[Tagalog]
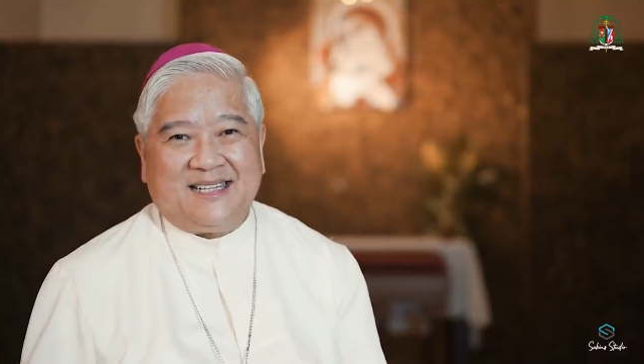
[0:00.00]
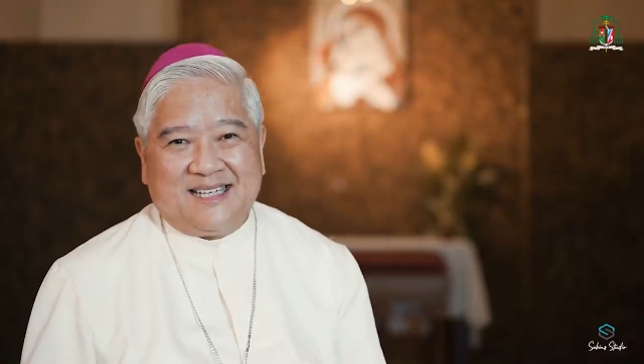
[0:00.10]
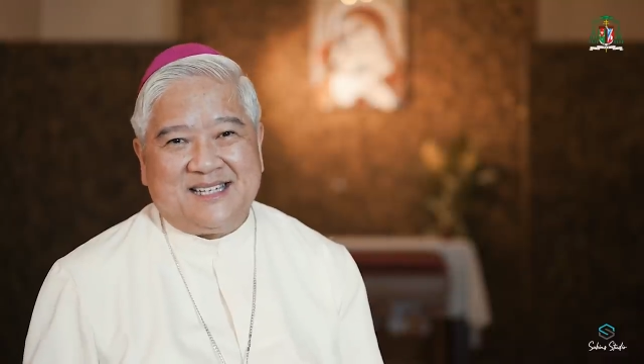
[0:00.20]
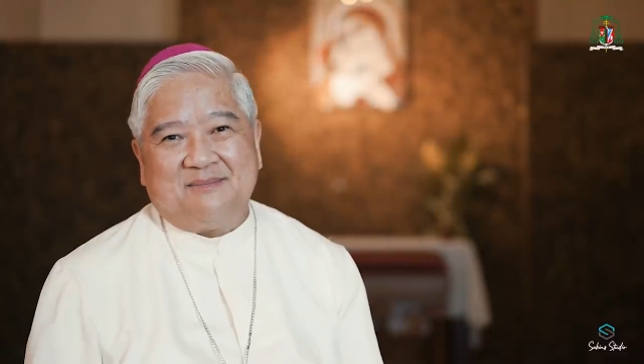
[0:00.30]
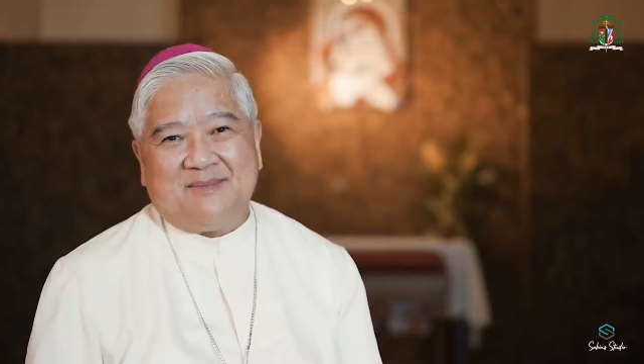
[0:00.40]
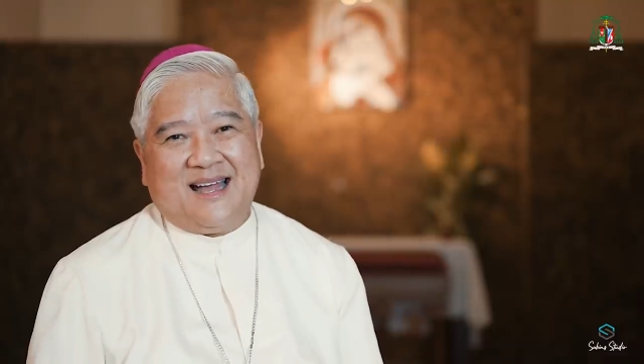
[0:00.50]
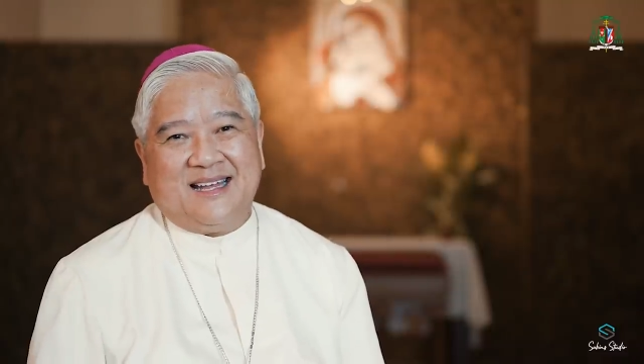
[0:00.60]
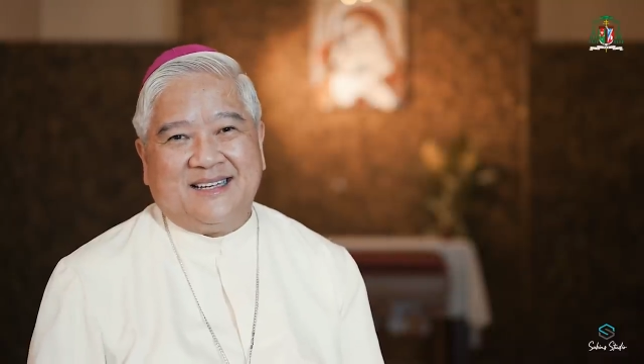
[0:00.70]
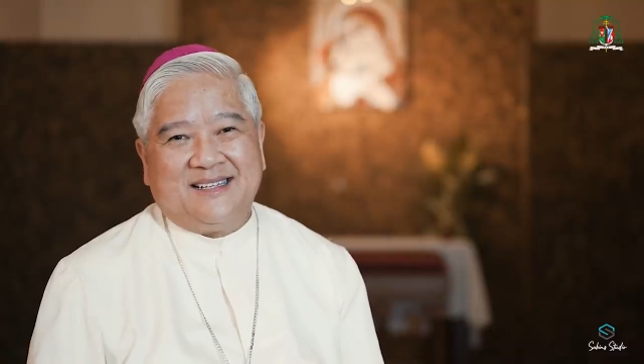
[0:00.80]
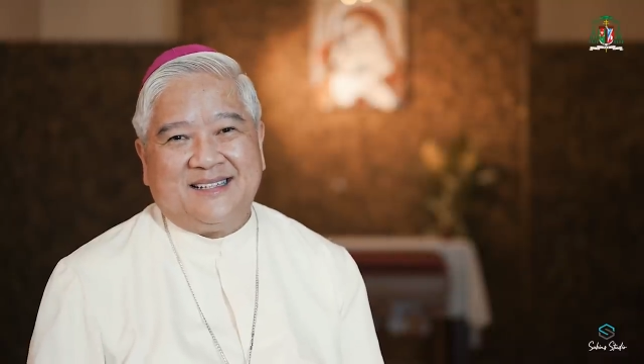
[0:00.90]
ating
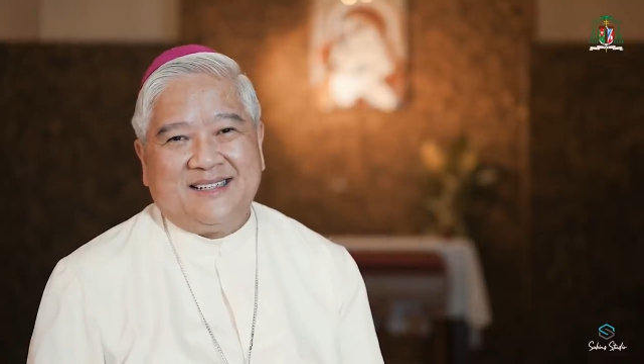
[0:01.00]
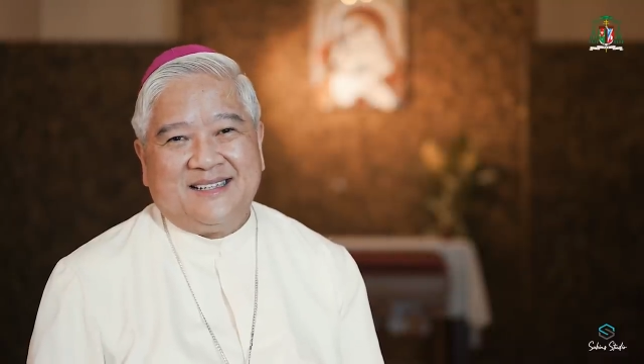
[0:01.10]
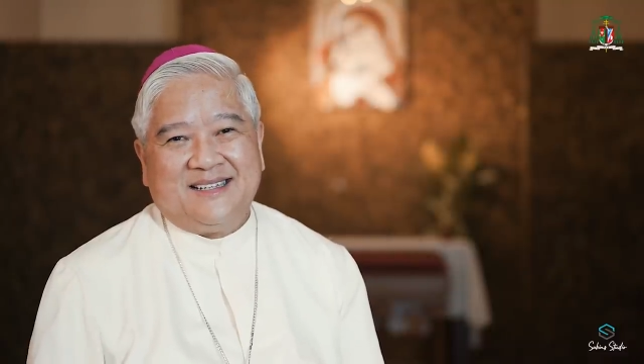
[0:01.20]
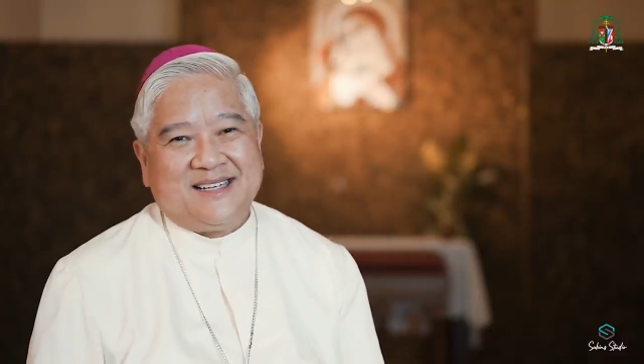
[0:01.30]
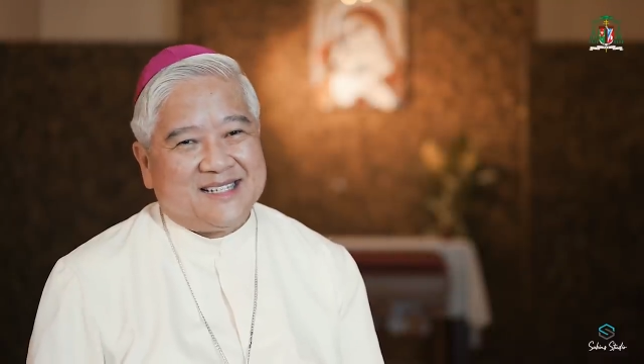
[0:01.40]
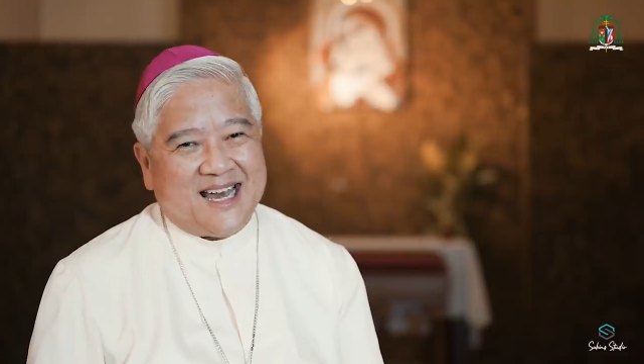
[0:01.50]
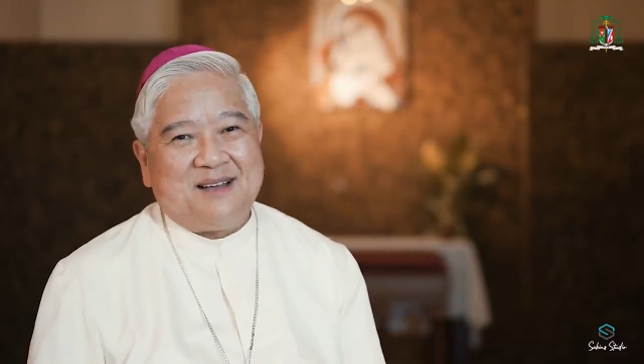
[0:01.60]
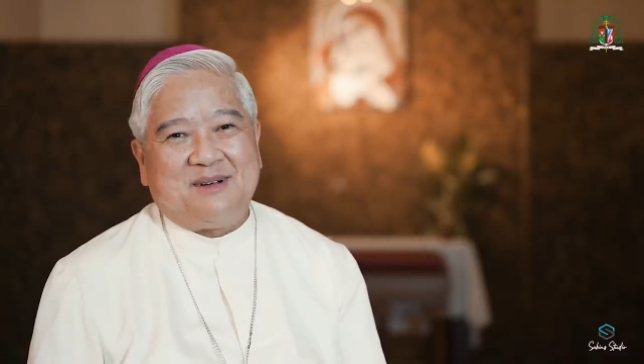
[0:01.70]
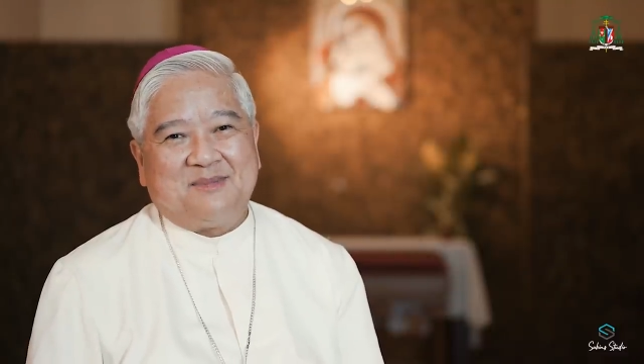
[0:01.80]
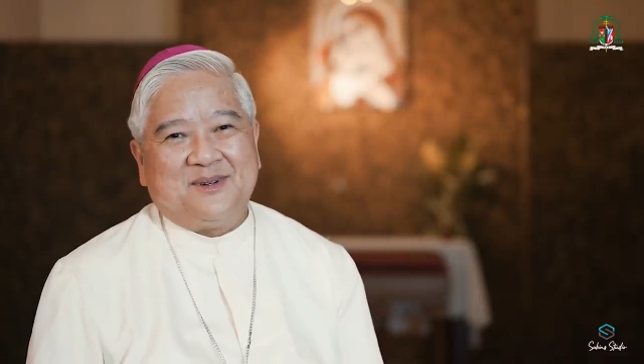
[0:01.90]
simbahan.
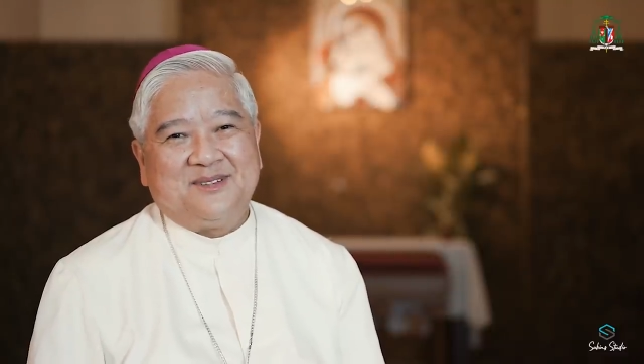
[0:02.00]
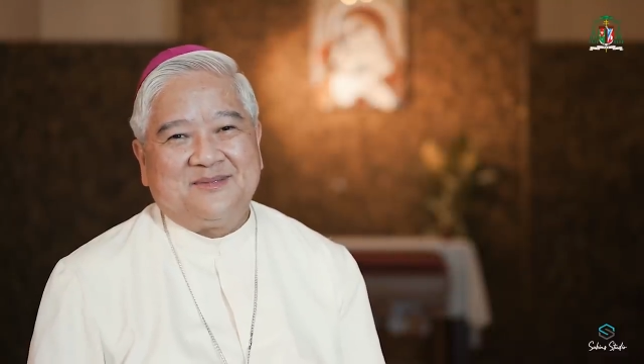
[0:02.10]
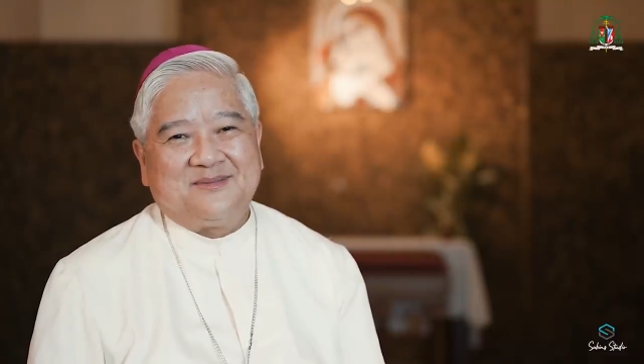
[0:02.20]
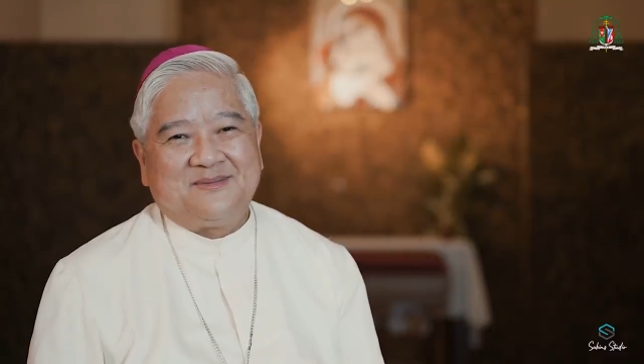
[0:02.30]
Salamat po.